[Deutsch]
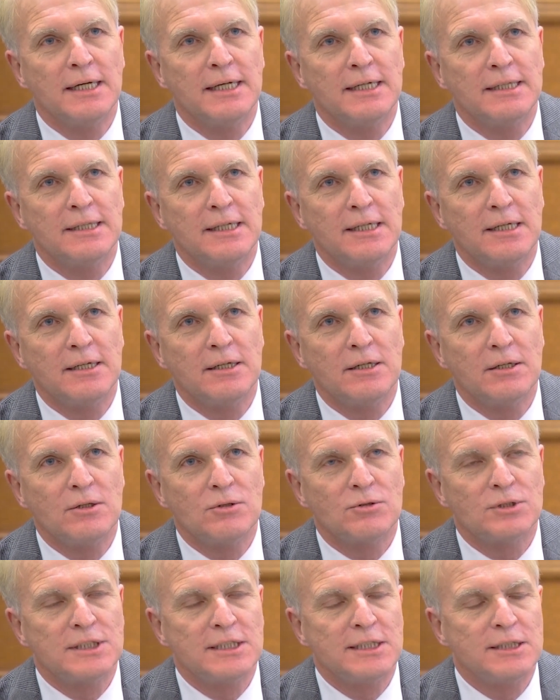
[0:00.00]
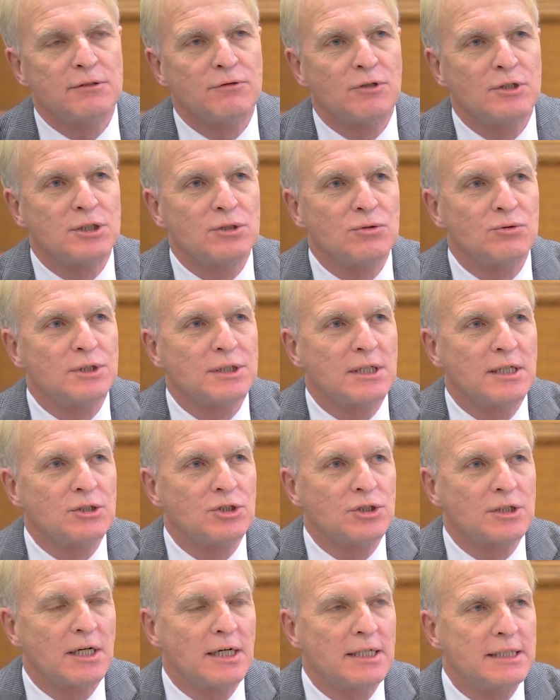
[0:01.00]
in die
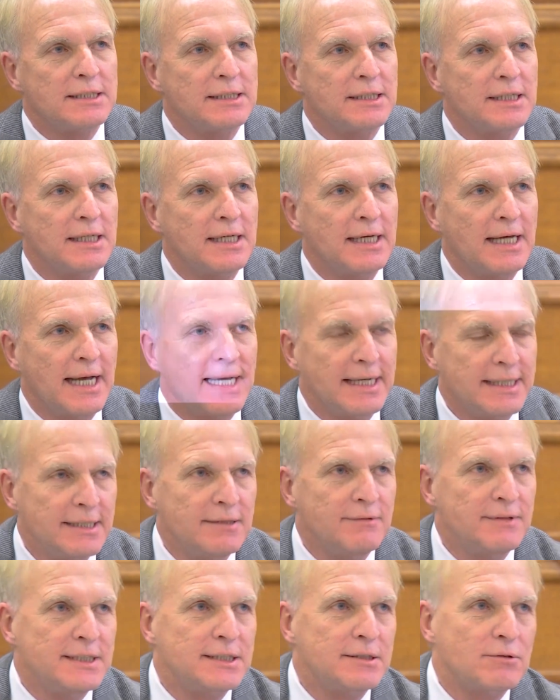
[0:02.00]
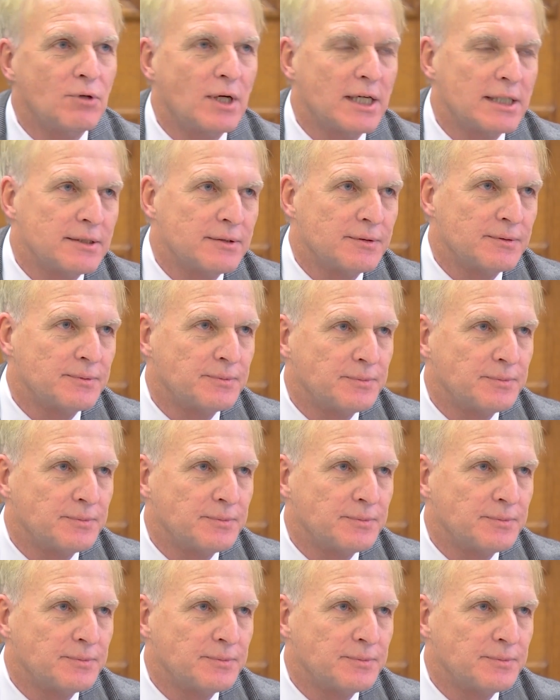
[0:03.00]
Justizvollzugsanstalt eingewiesen worden.